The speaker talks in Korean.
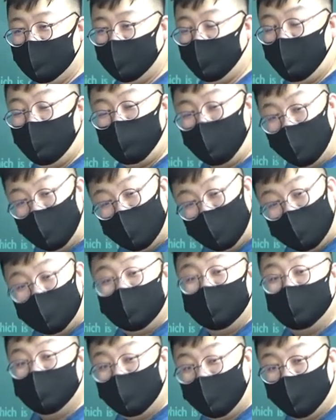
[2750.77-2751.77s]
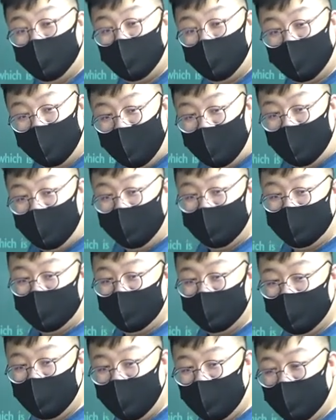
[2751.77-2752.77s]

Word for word: 꽤 많이 쓰는 단어거든 아이리스가.